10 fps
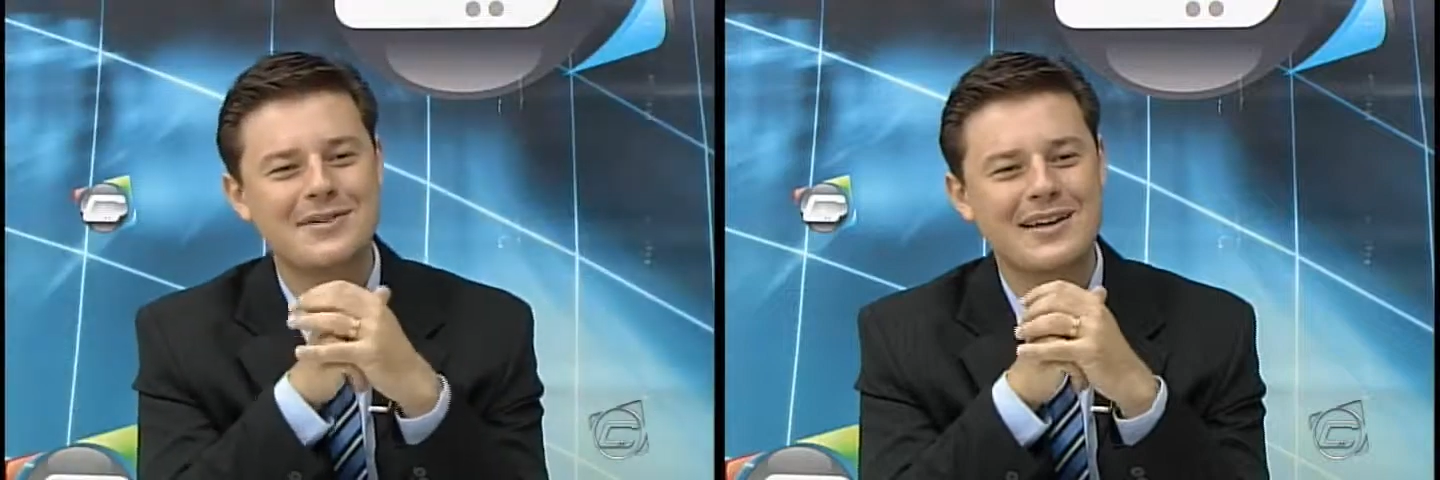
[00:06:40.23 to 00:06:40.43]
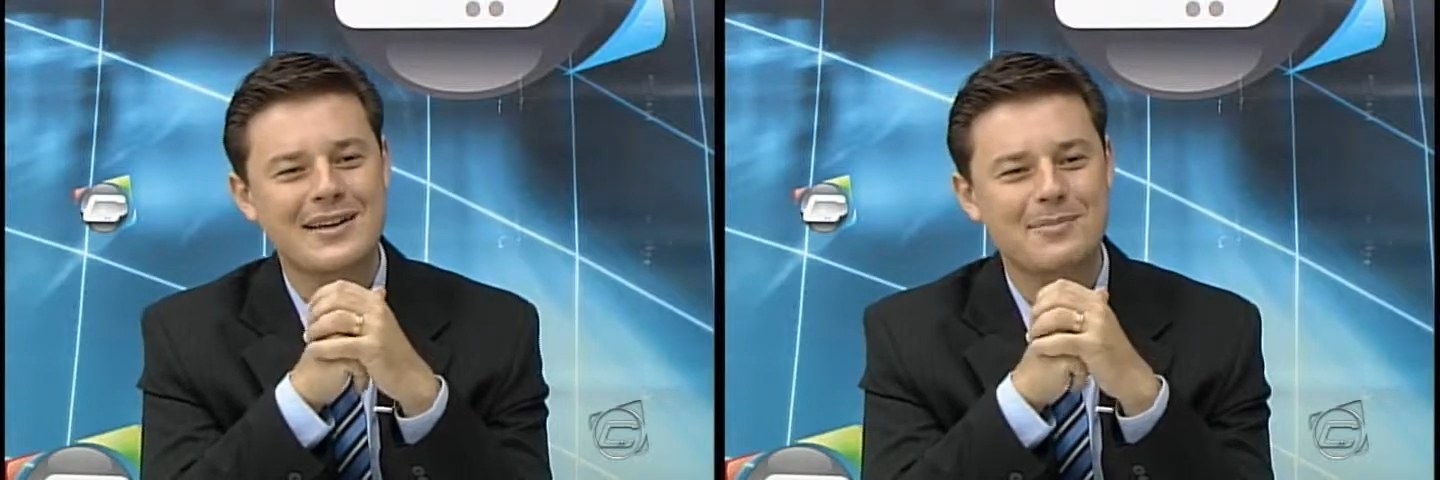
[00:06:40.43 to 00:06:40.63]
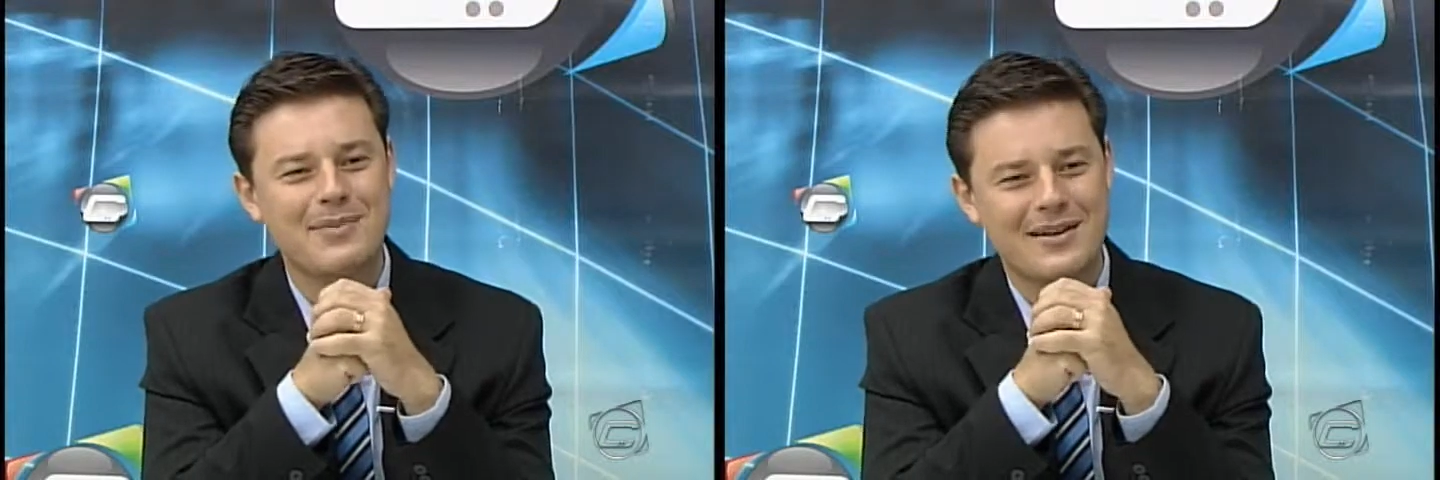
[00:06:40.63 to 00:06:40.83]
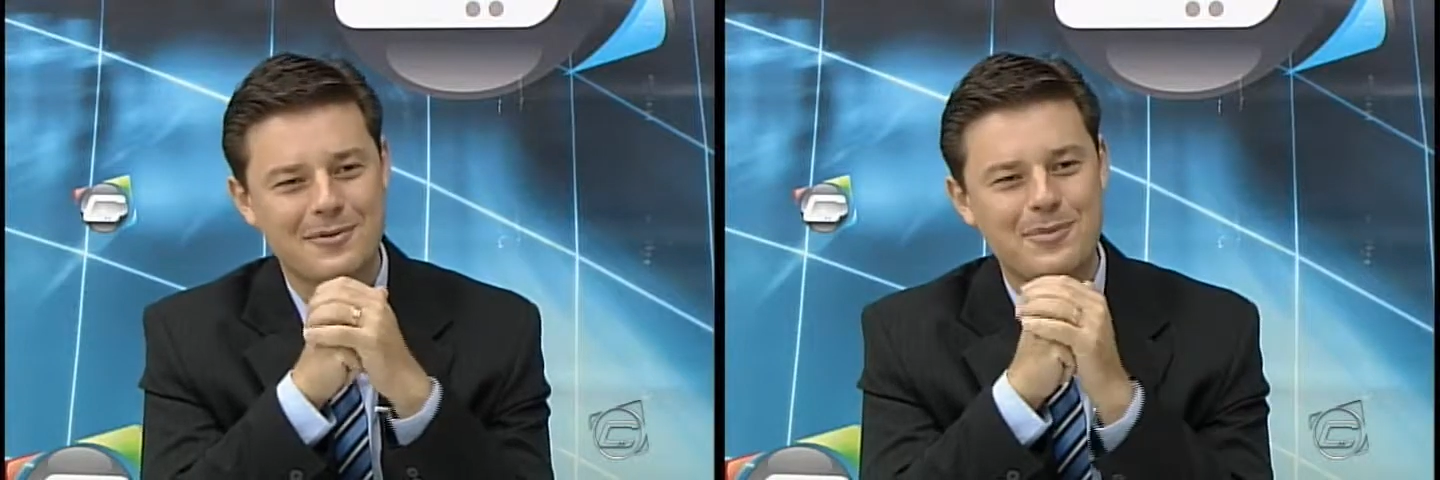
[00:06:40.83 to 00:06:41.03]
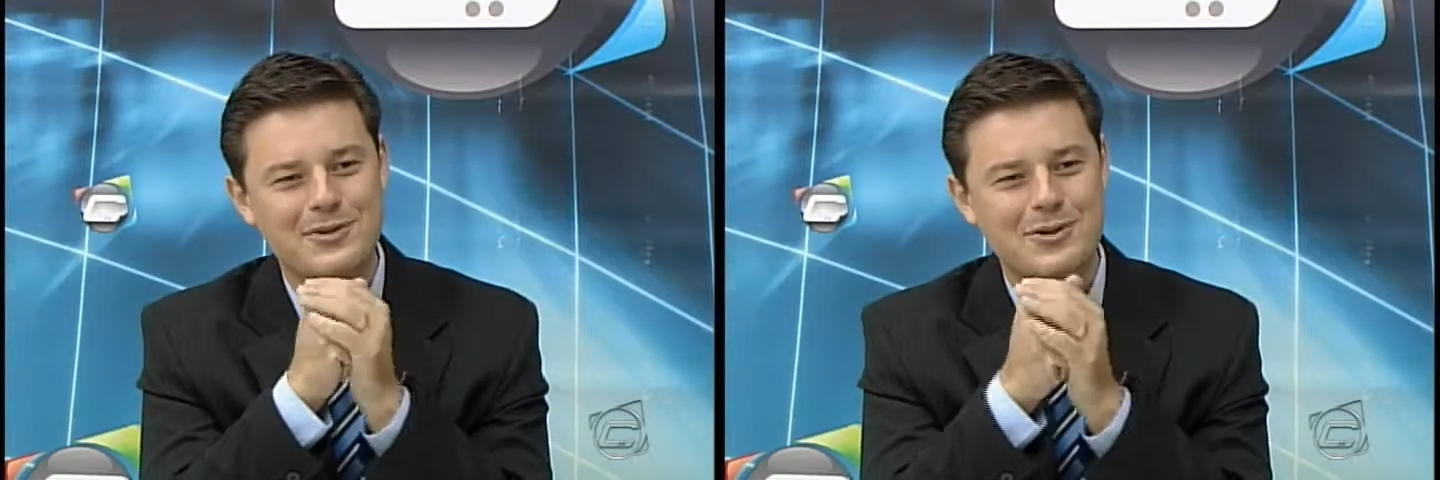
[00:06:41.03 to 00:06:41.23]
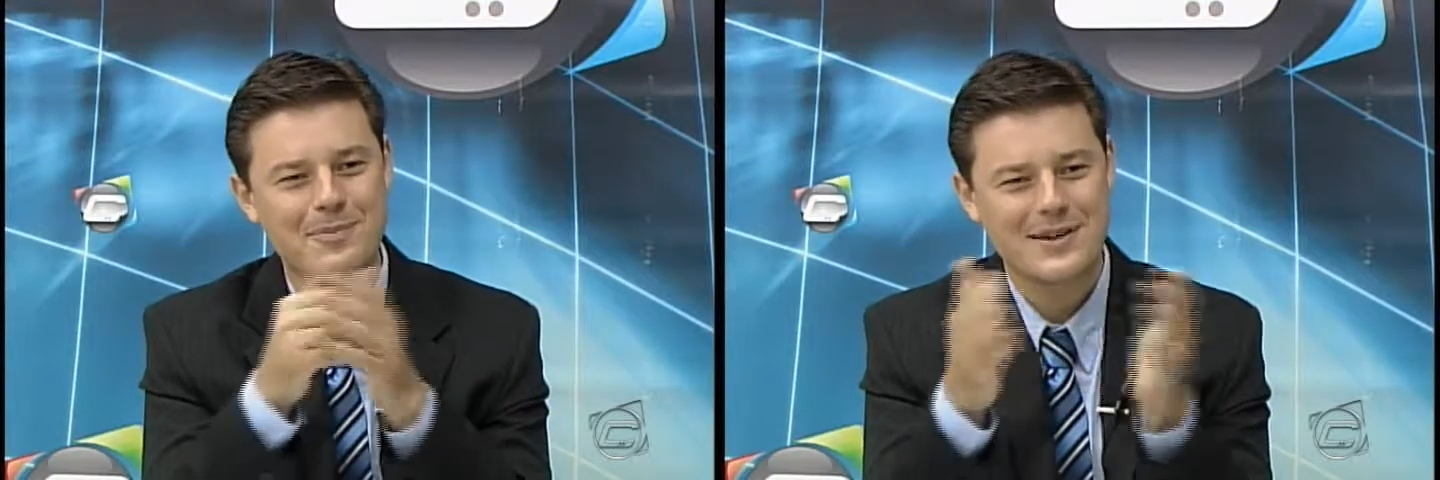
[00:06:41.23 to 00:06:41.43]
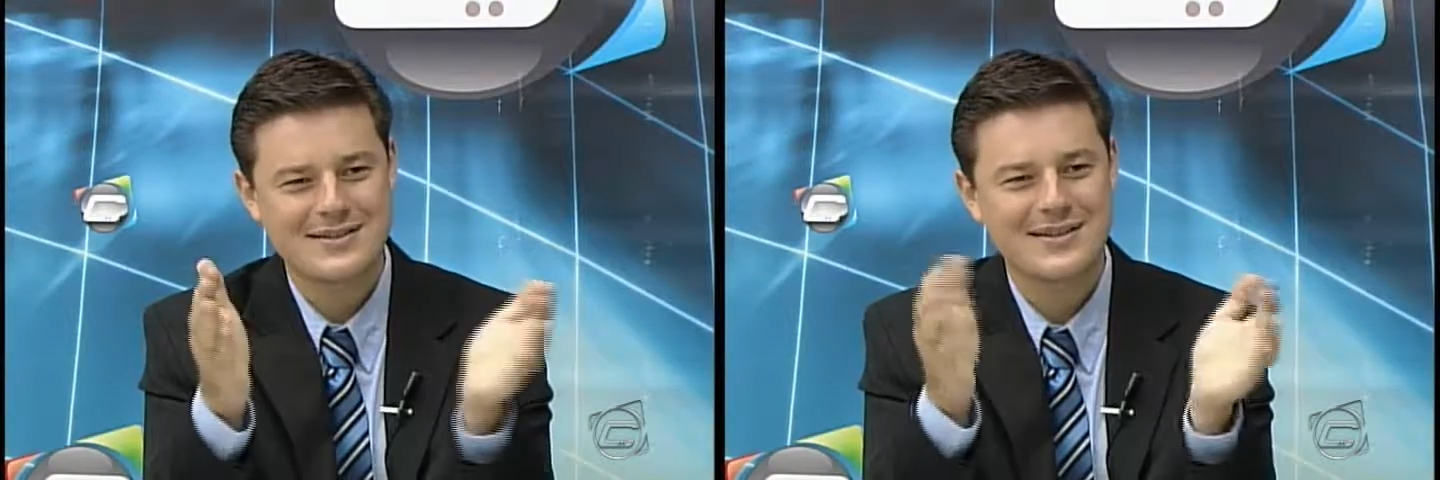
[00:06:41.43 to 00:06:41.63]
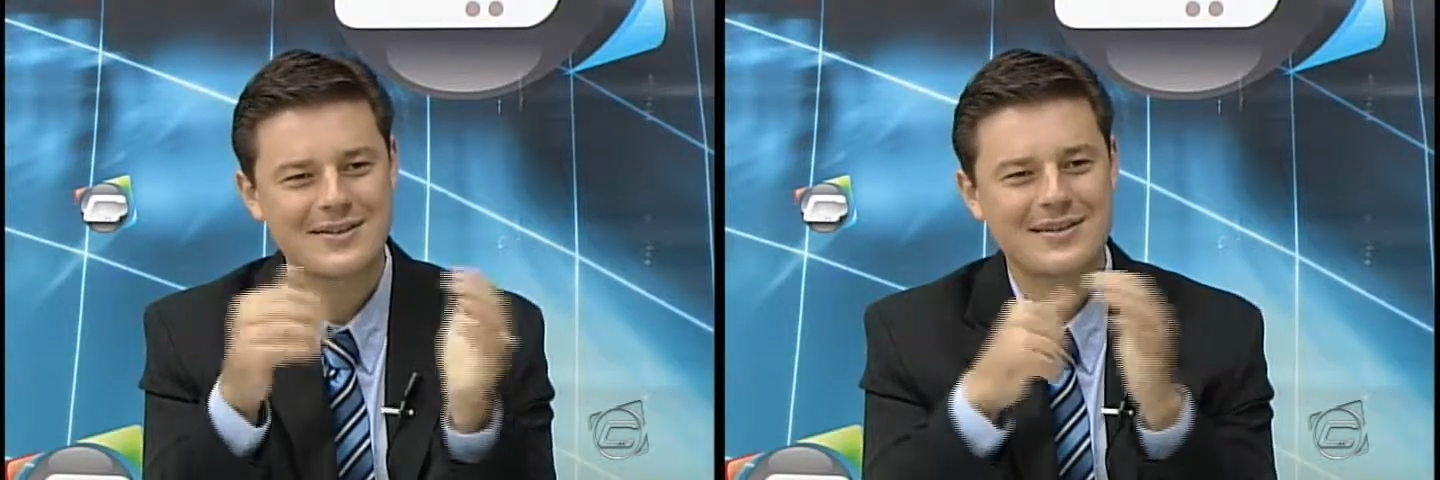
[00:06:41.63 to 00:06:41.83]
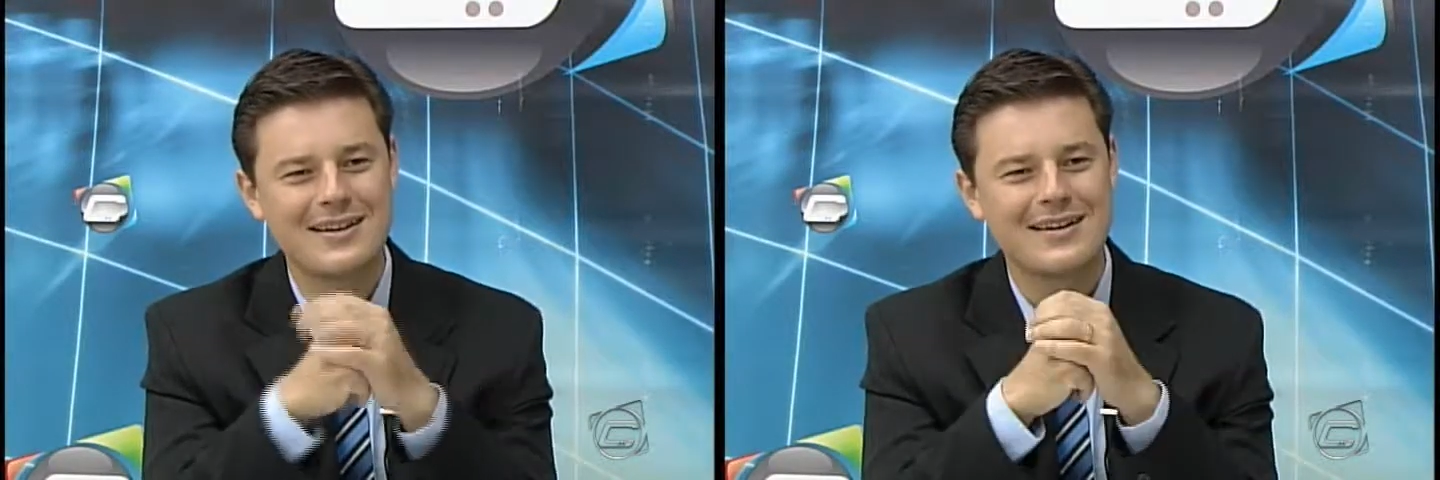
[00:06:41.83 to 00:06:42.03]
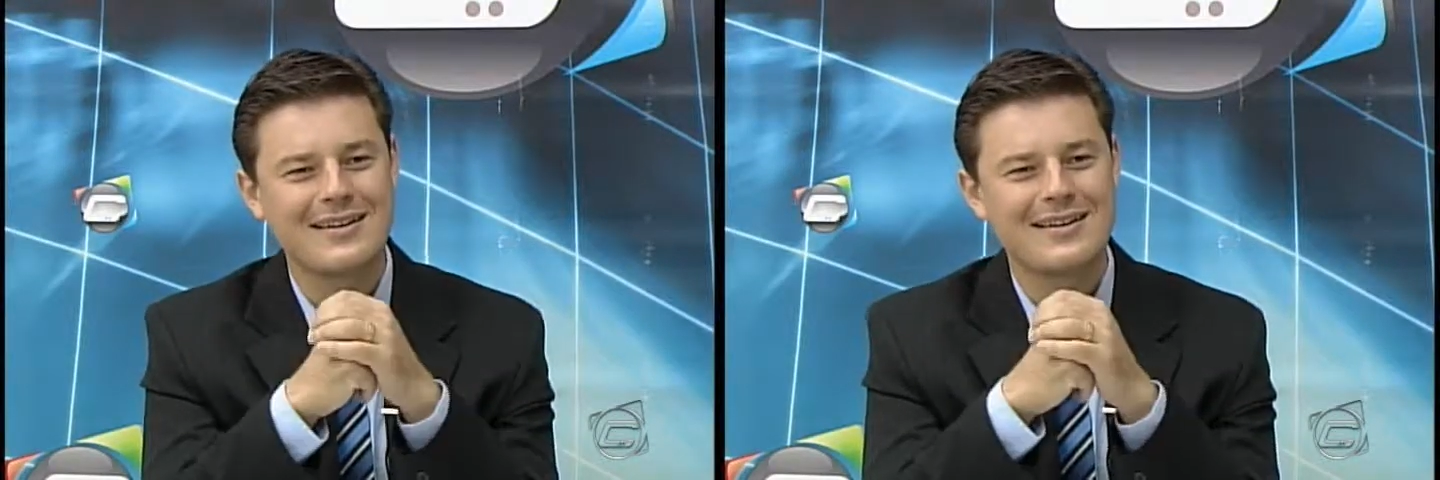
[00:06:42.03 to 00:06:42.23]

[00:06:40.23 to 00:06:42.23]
Eu via aquele o pessoal passando, né?